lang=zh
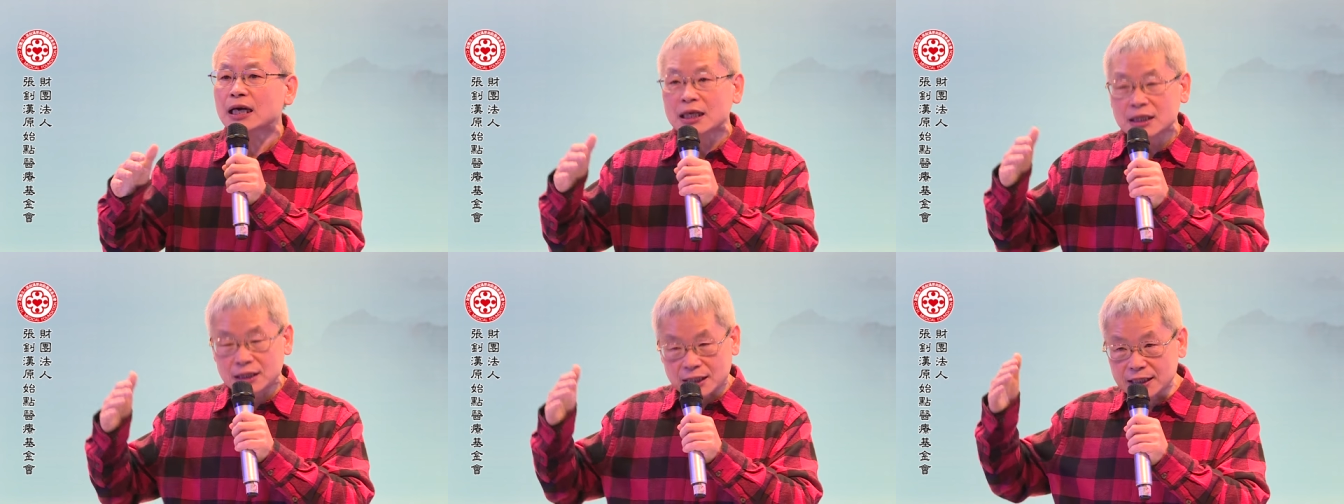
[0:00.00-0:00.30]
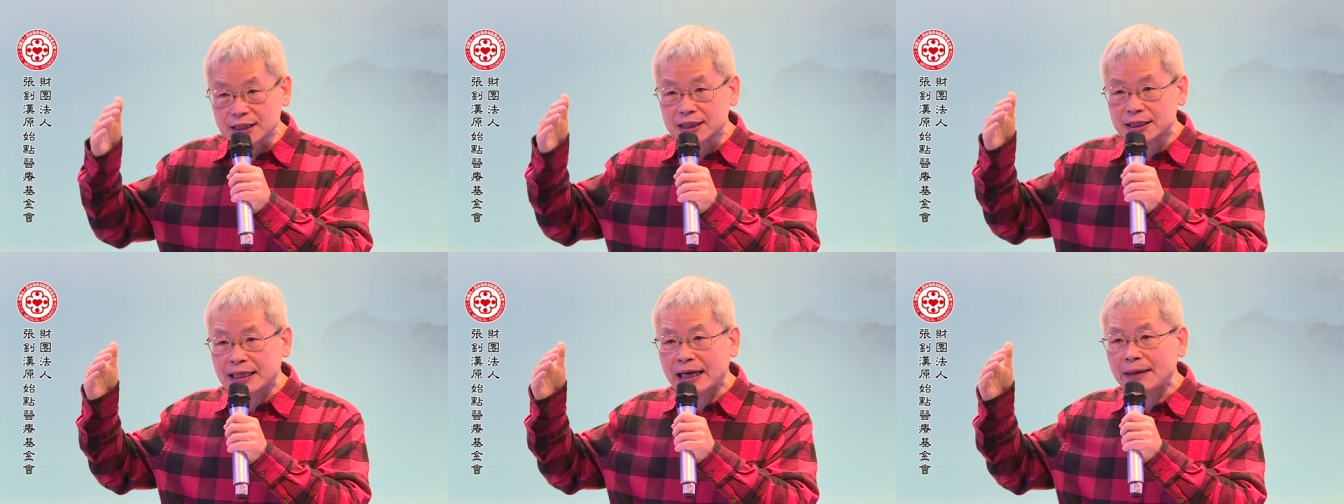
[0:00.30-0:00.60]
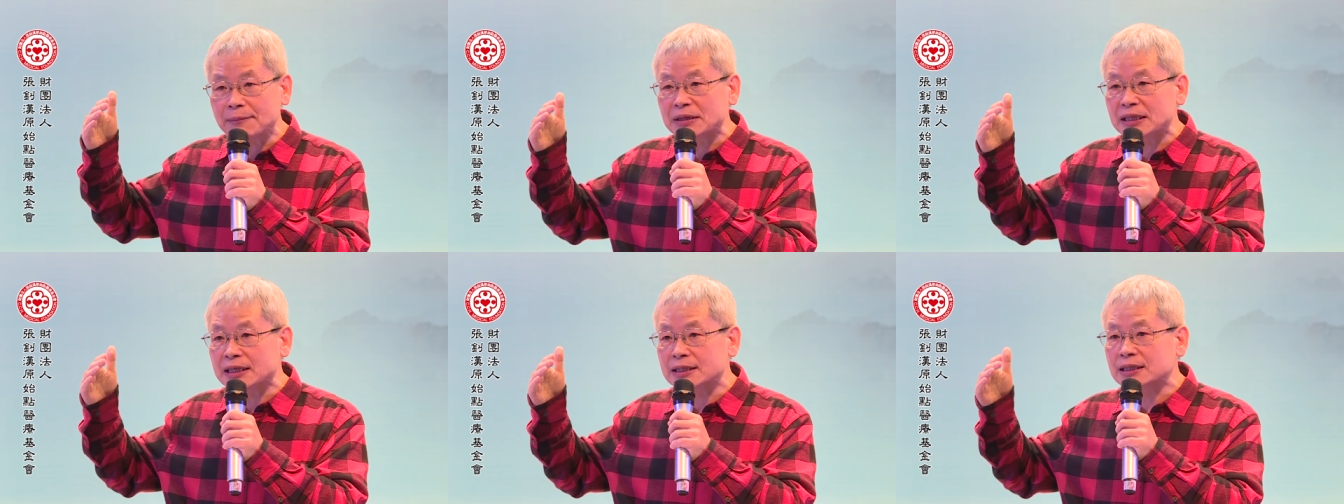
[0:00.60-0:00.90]
其实他
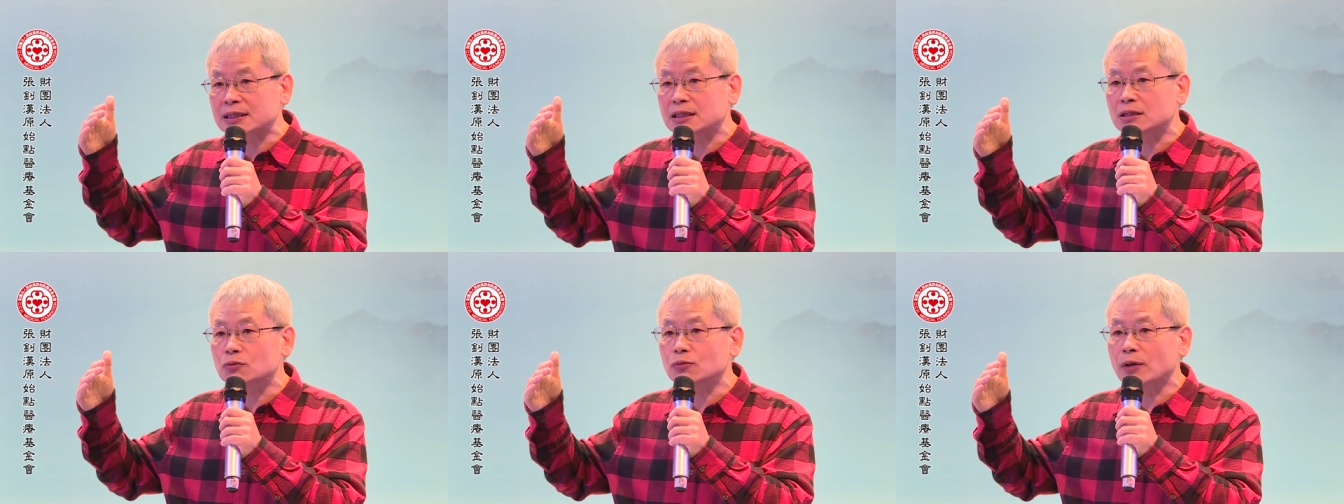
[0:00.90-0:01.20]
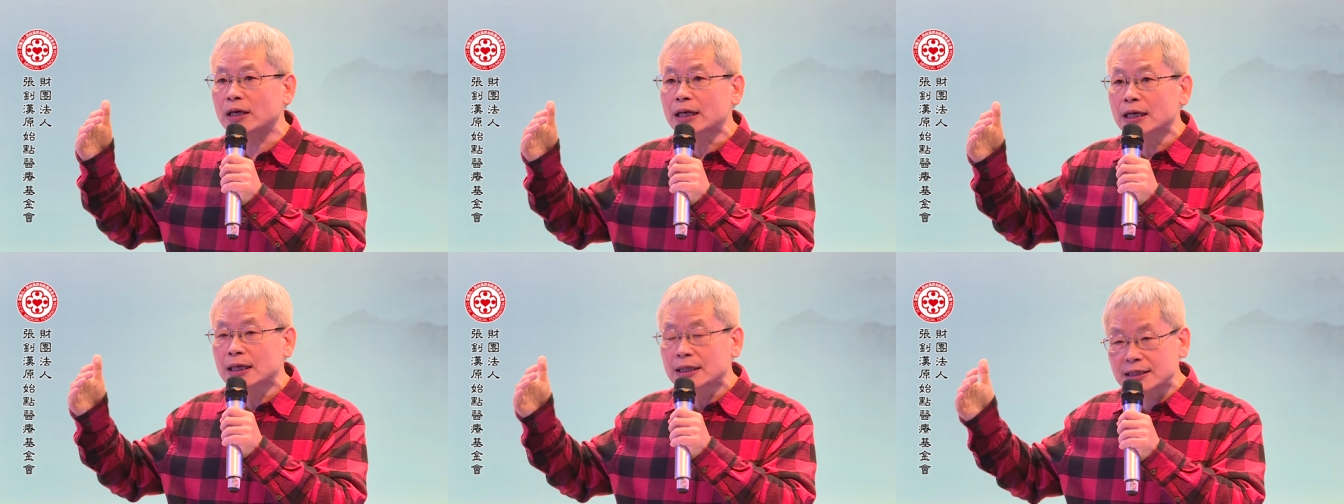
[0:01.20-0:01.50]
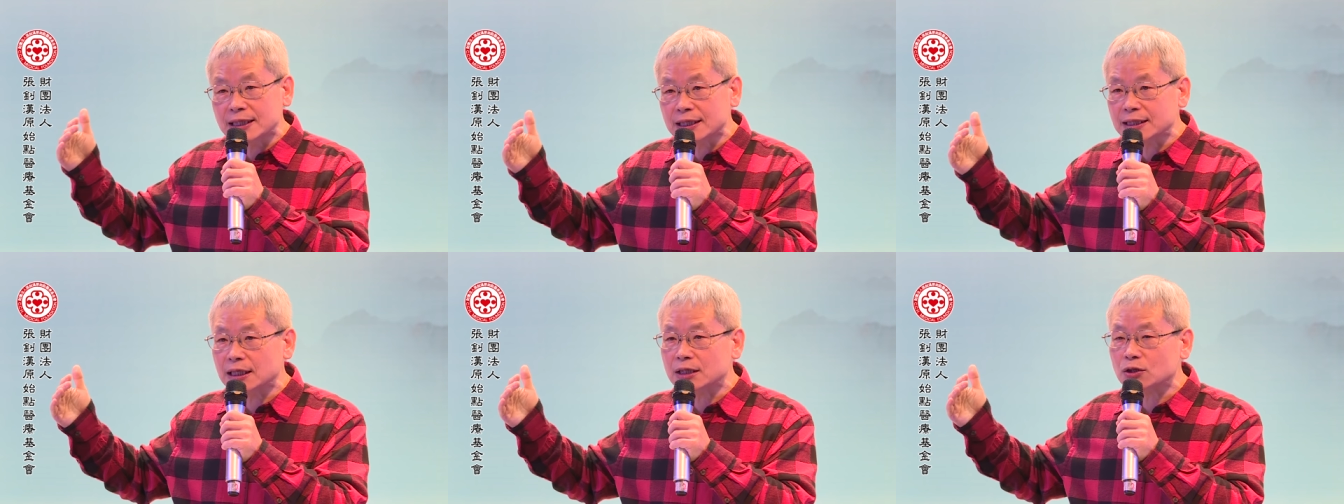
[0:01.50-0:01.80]
们的思维
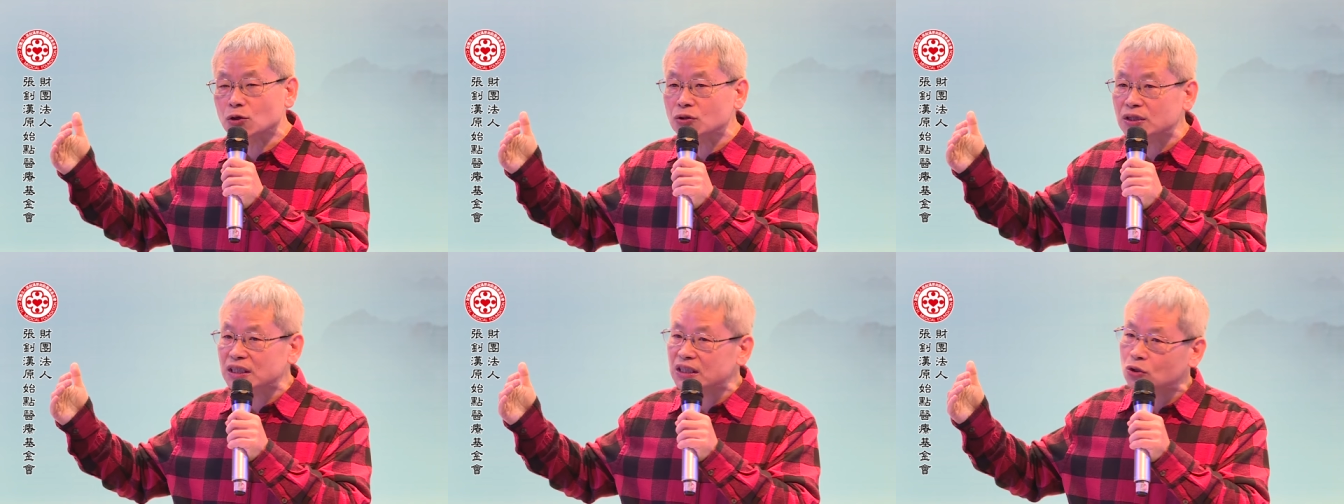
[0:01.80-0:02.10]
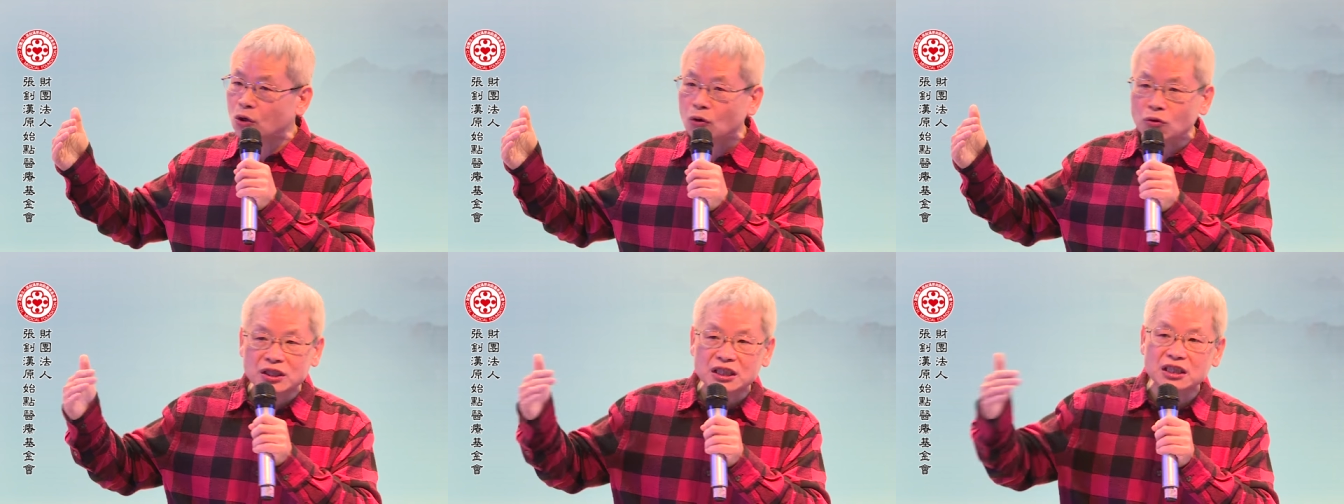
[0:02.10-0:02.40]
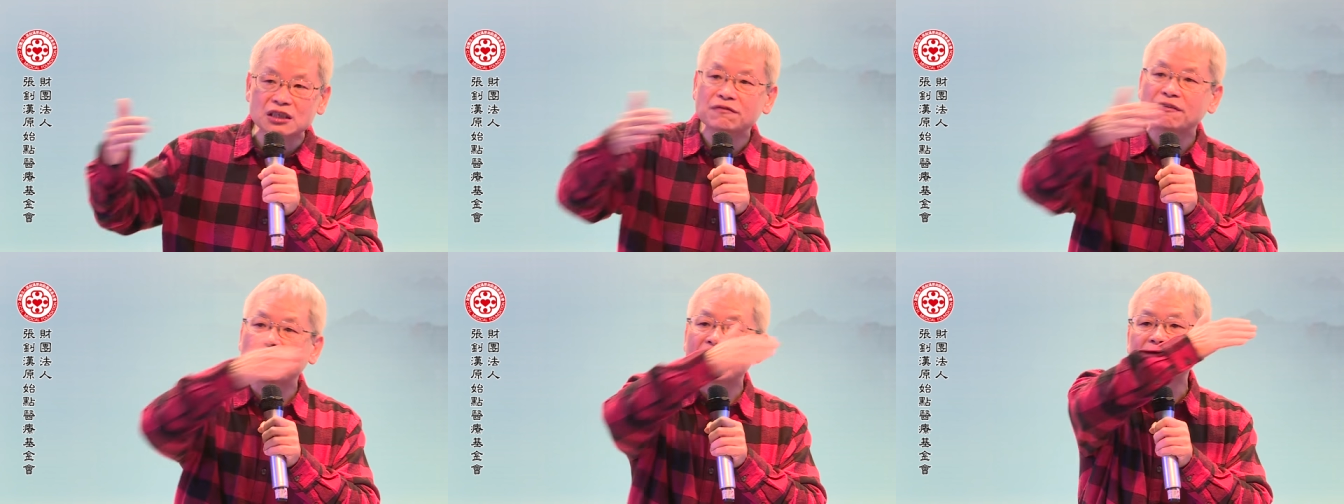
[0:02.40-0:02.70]
这些都是从
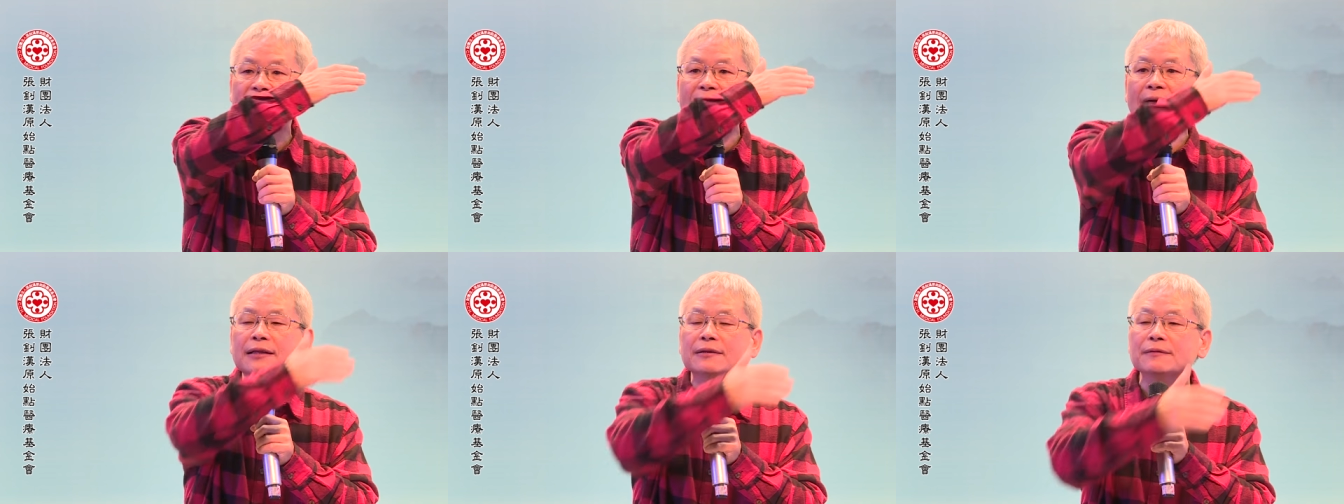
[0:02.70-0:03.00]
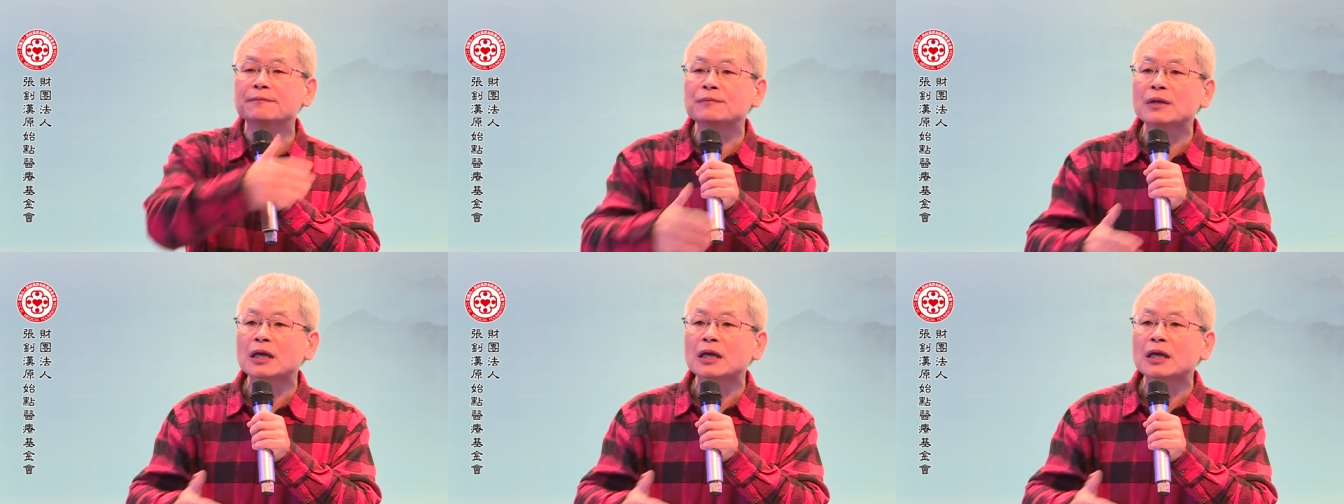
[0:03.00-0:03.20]
西方来的。